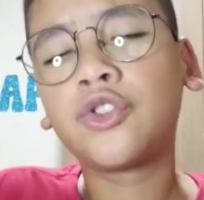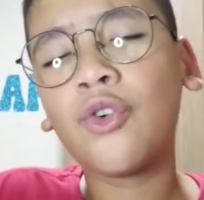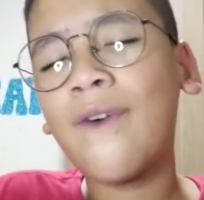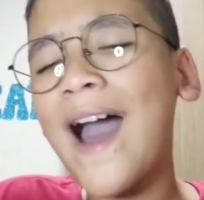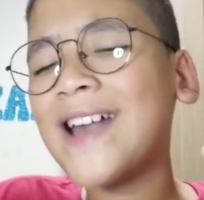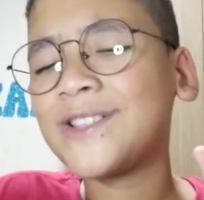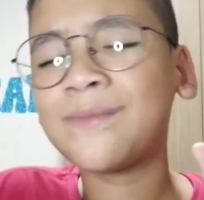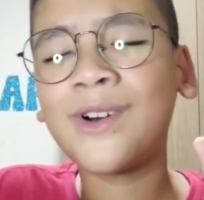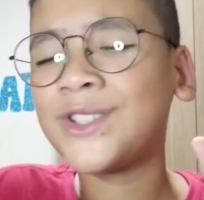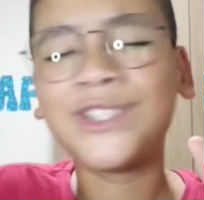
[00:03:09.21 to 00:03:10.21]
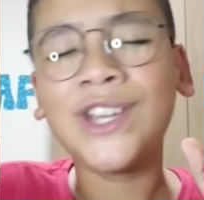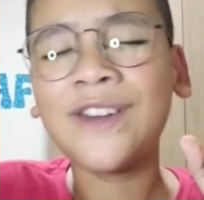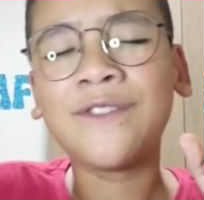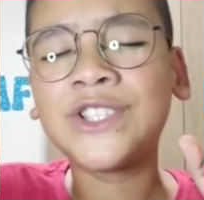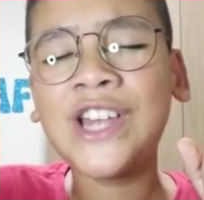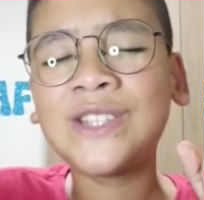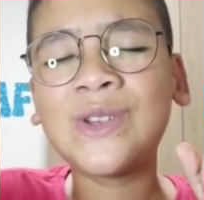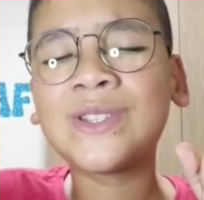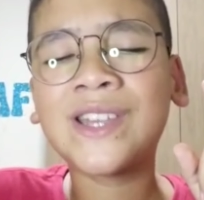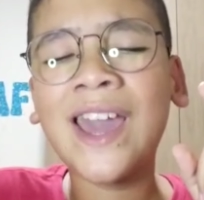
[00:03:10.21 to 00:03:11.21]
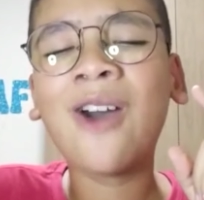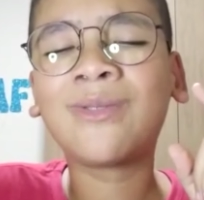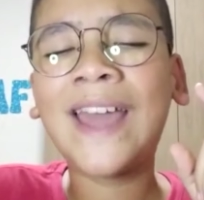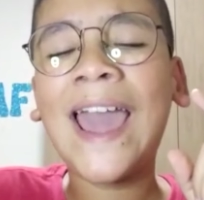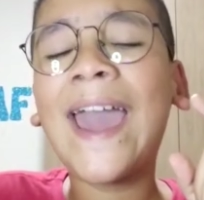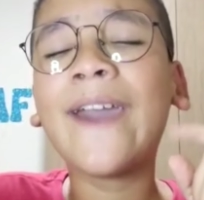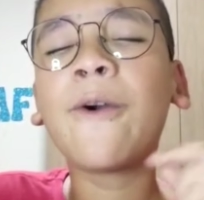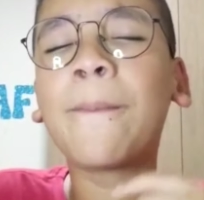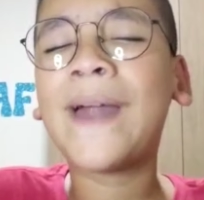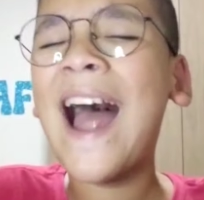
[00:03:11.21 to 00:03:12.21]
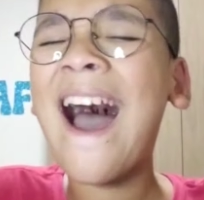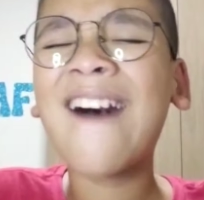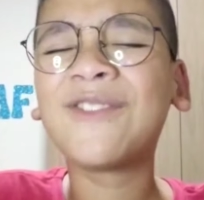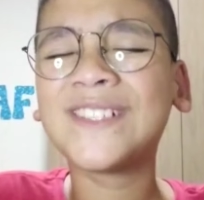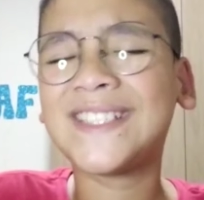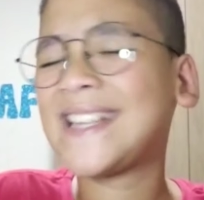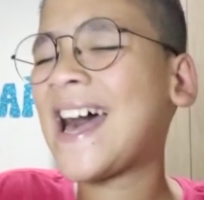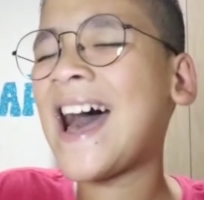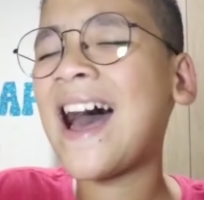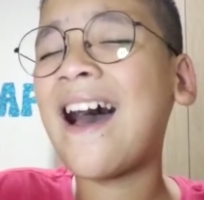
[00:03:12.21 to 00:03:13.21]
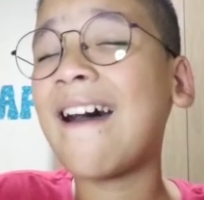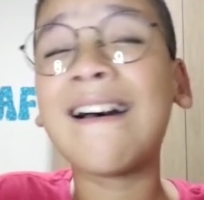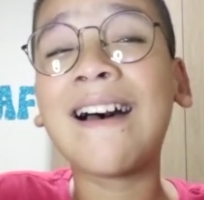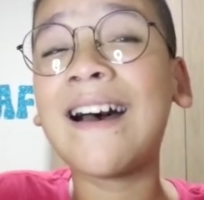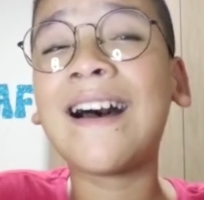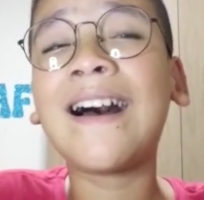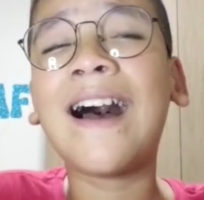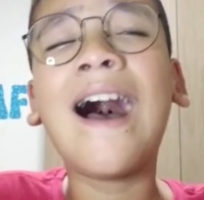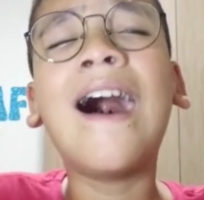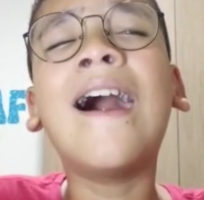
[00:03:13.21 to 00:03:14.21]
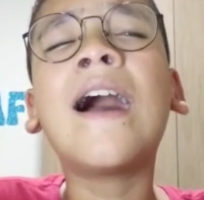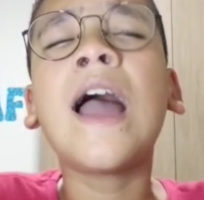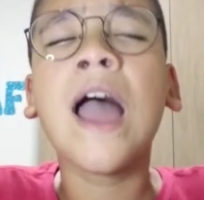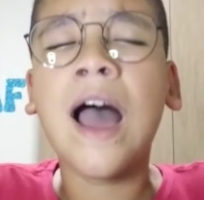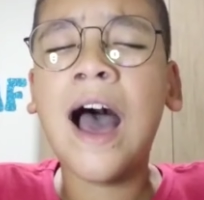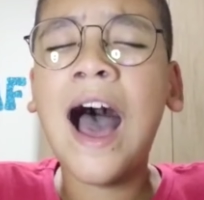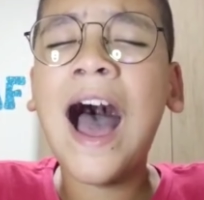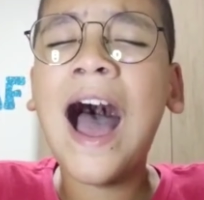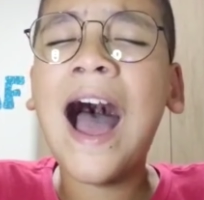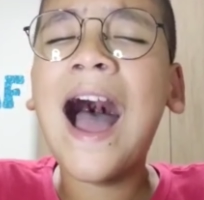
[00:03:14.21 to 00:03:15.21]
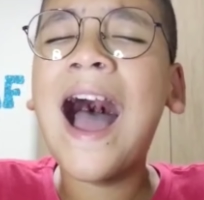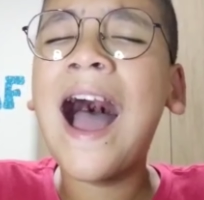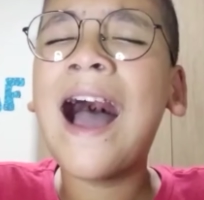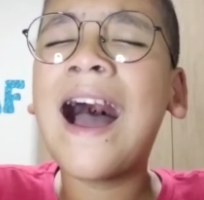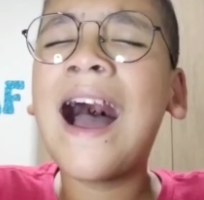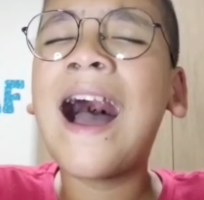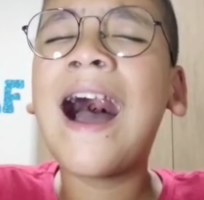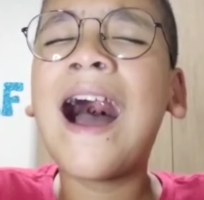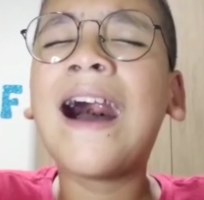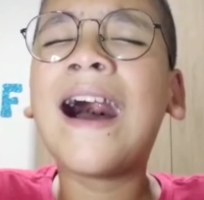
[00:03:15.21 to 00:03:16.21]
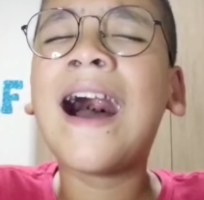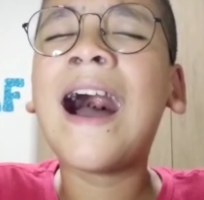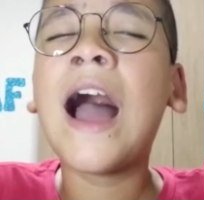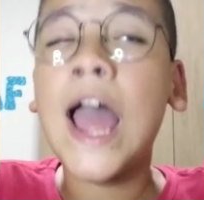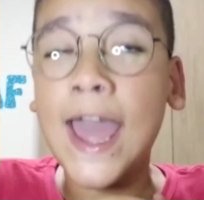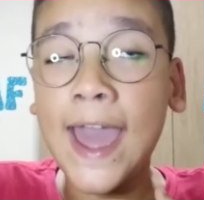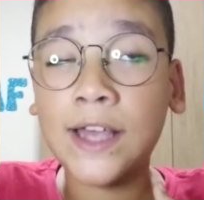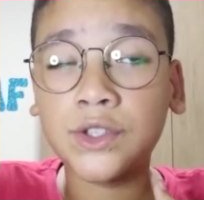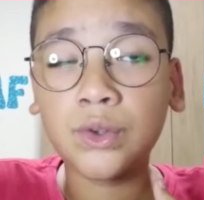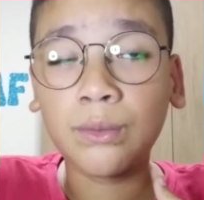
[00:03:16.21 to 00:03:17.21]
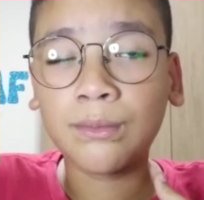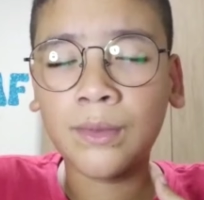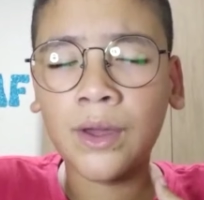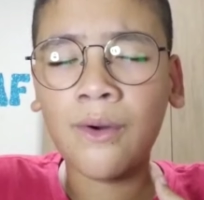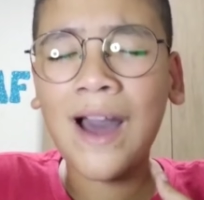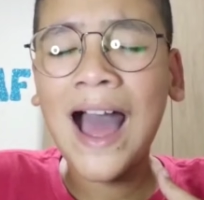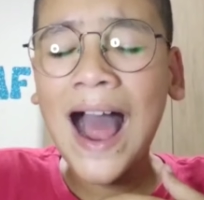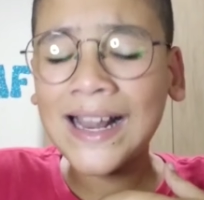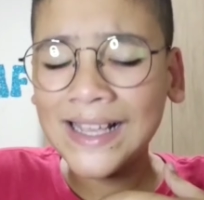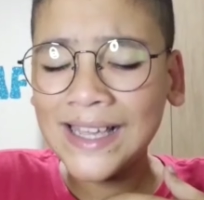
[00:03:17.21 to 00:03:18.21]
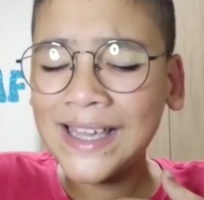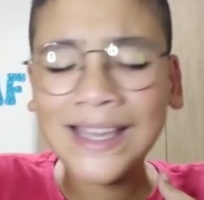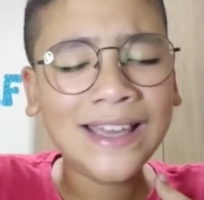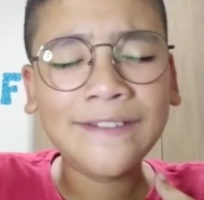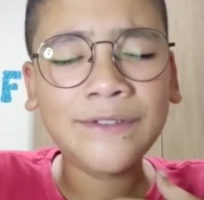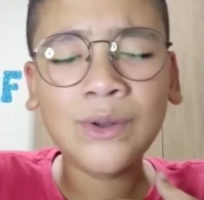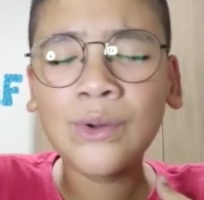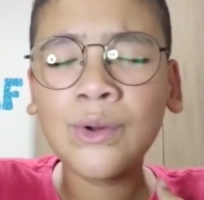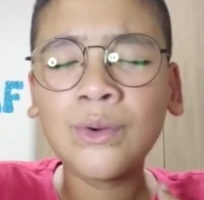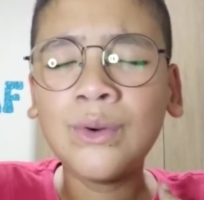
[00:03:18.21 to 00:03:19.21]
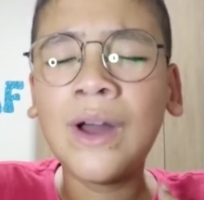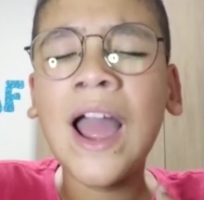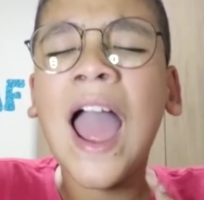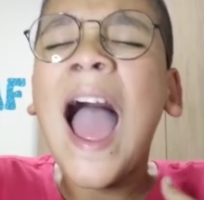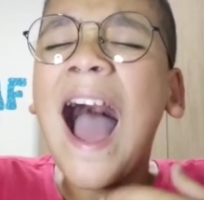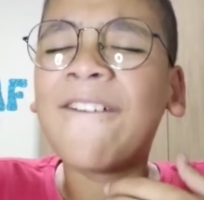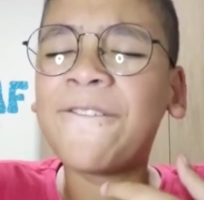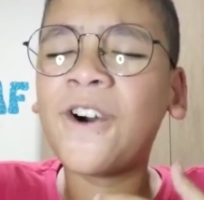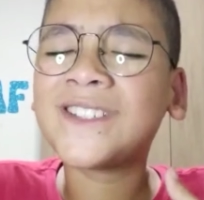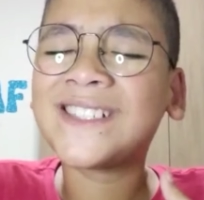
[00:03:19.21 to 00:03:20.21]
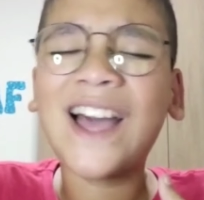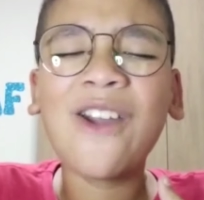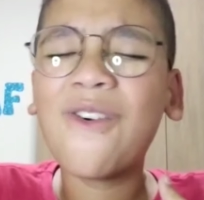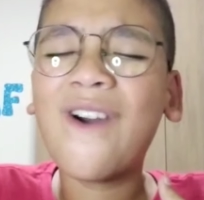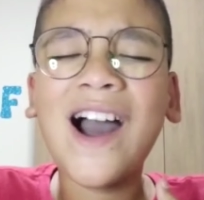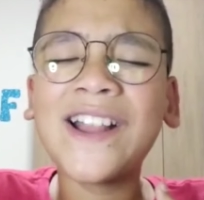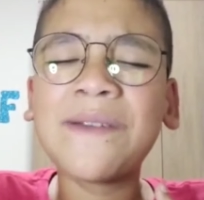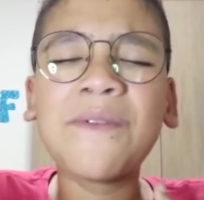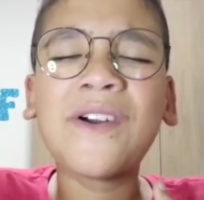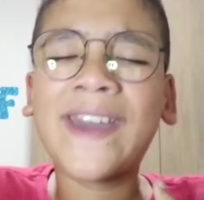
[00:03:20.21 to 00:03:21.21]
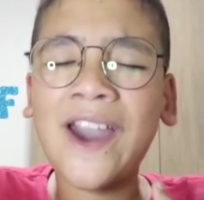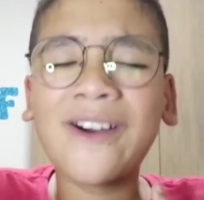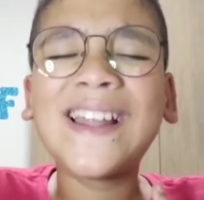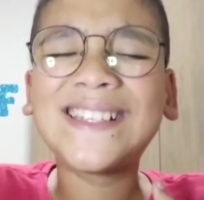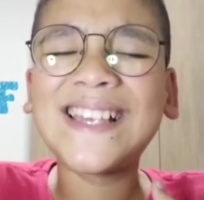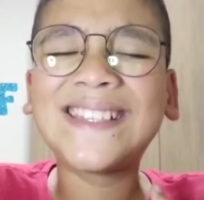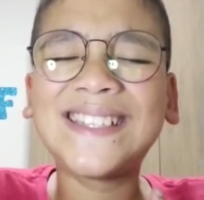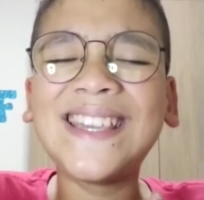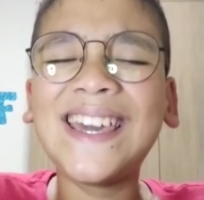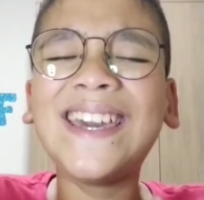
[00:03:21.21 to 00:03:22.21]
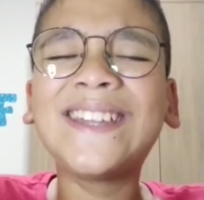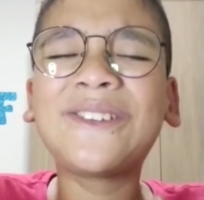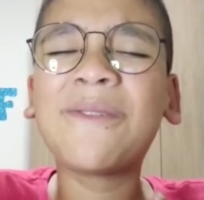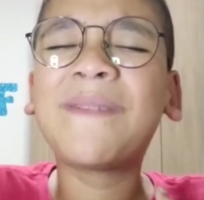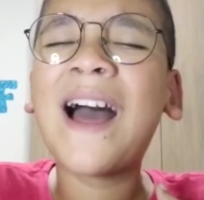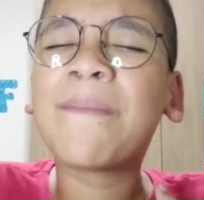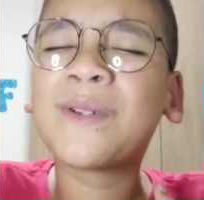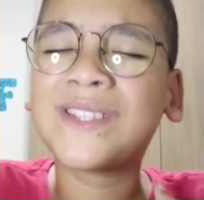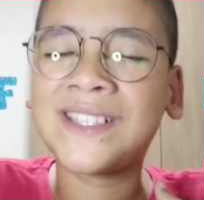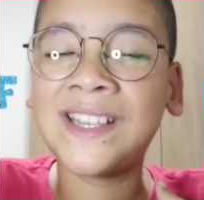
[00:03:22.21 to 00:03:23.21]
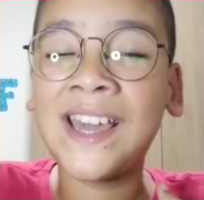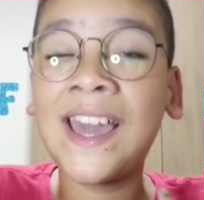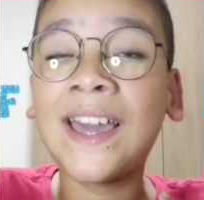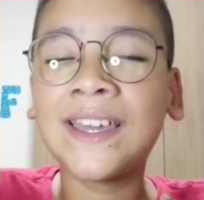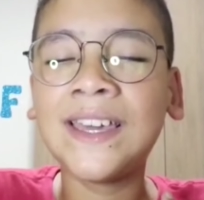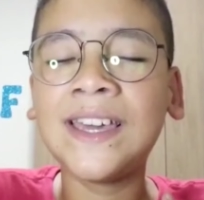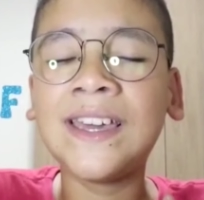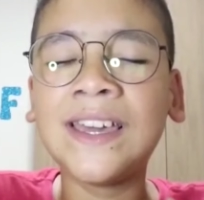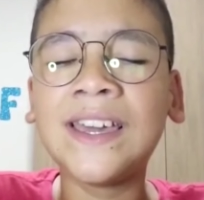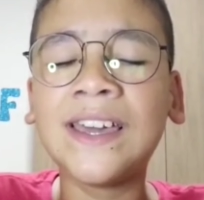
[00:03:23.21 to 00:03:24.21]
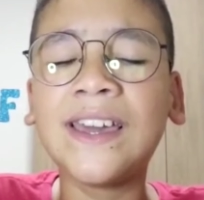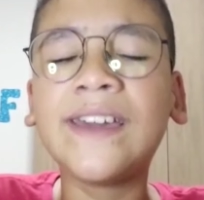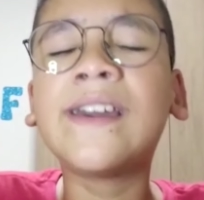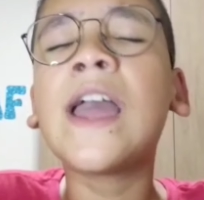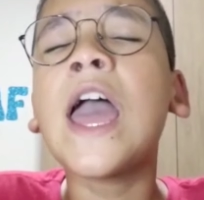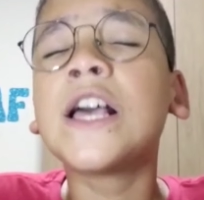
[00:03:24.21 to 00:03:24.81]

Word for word: Tu és o motivo, Jesus, que eu tenho pra avançar. Ah, és o meu alívio força e o ânimo que eu necessito para prosseguir.